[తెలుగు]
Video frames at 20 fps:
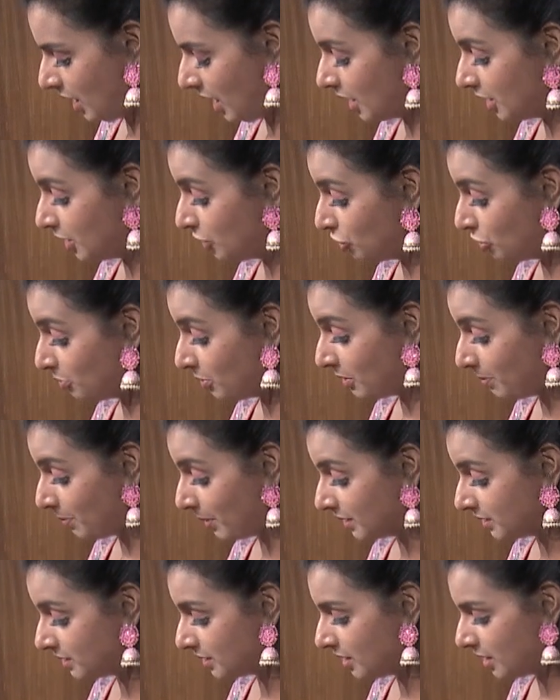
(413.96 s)
అండ్ ఇందులో మనం
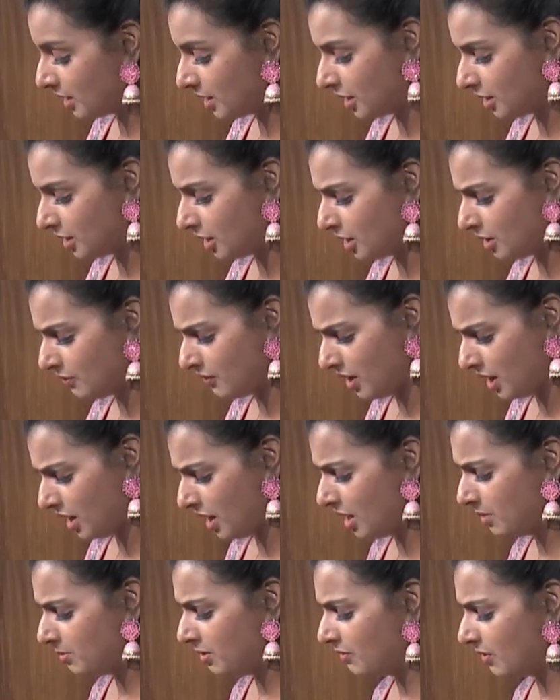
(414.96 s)
పంచదార అట్లాంటివి
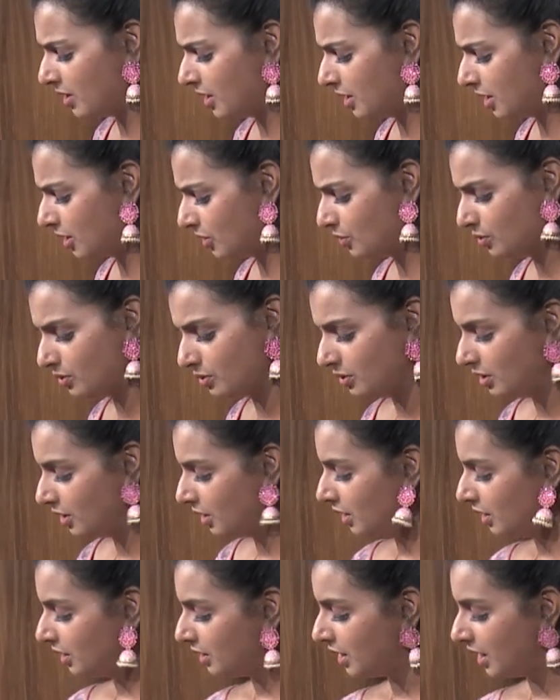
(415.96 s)
ఏమీ వేయలేదు
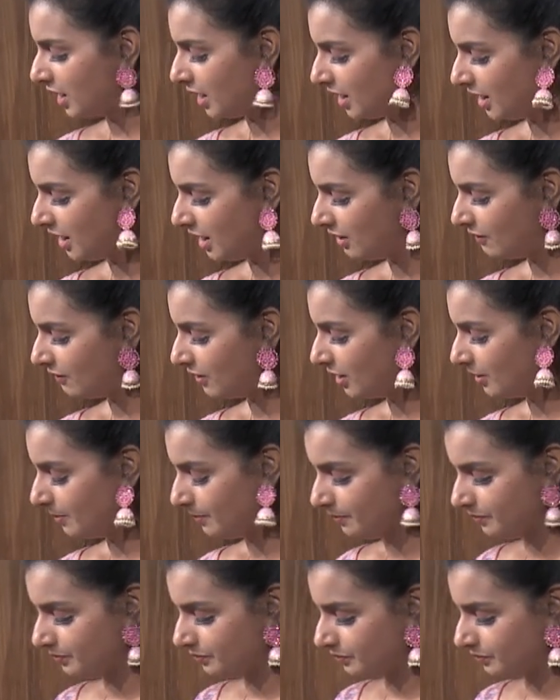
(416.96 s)
కేవలం